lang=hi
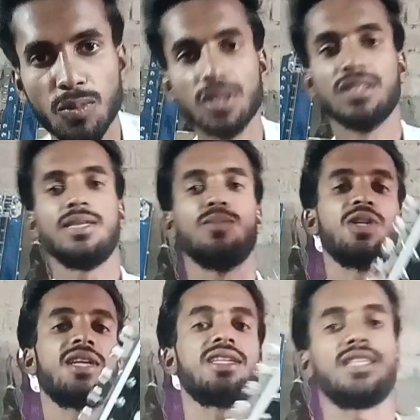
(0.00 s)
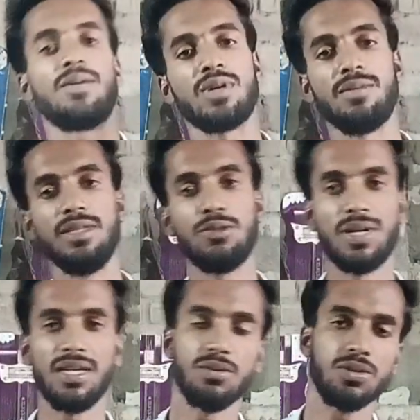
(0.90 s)
मुकेश सिमोनिया जी आपका बेंजो
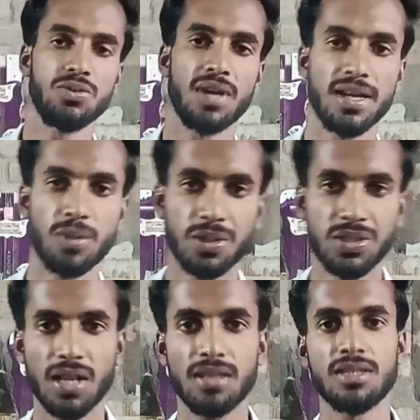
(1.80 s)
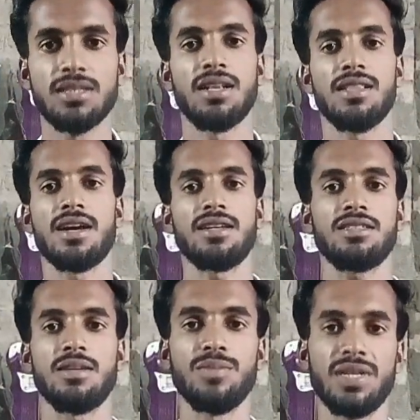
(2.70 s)
रेडी हो चुका है और जल्द से जल्द यहाँ
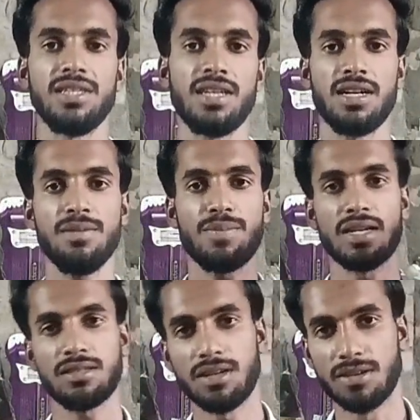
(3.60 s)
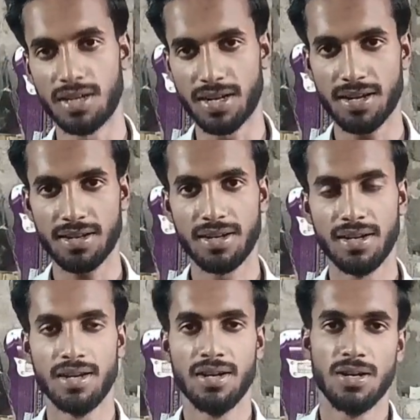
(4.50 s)
से हम भेज रहे हैं पार्सल करके
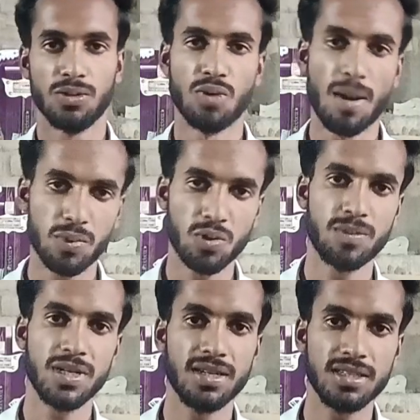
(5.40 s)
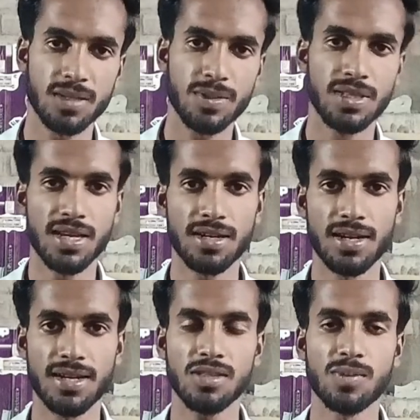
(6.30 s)
तो आप लोग भी कहीं से भी देख
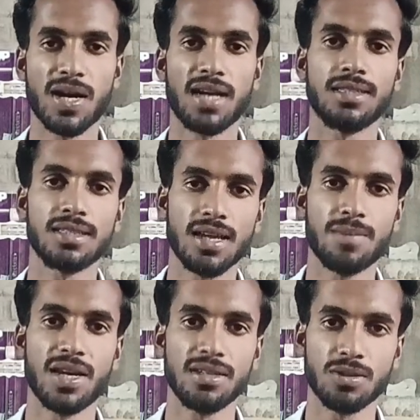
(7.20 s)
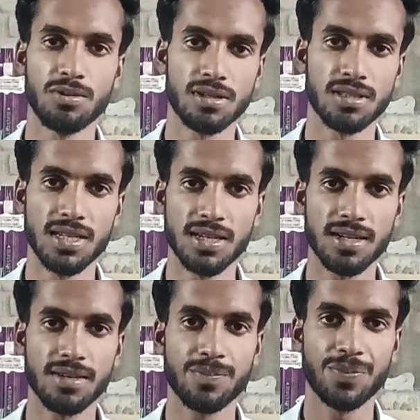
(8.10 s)
रहे हैं तो मंगा सकते हैं हमारे से ऑर्डर दे
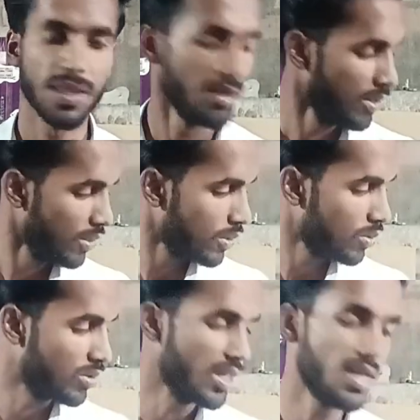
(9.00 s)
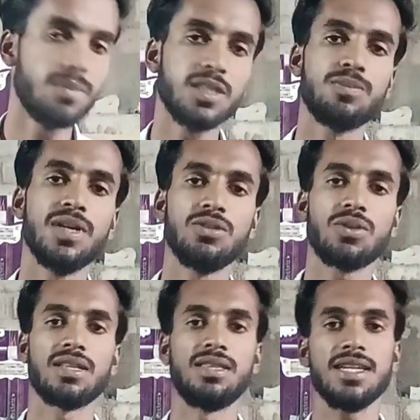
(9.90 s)
के तो चलिए अब इस बेंजो
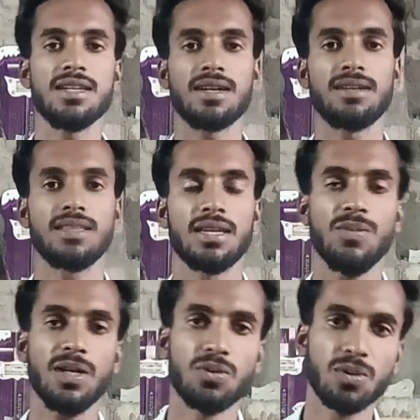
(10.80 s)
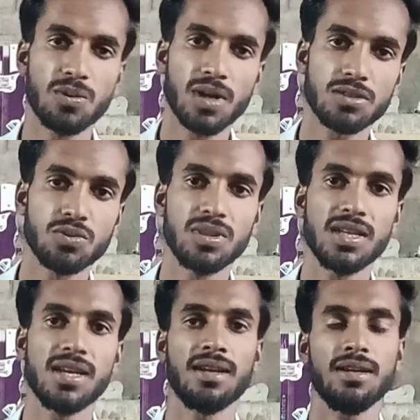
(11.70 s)
का देर ना करते हुए टोन वगैरह
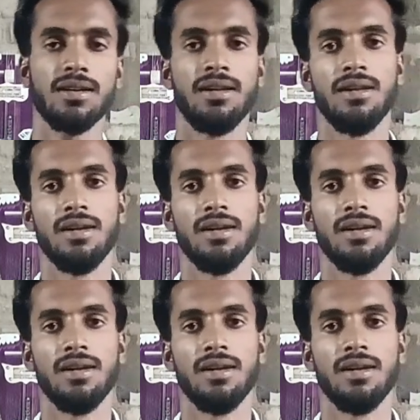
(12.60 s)
सुनते हैं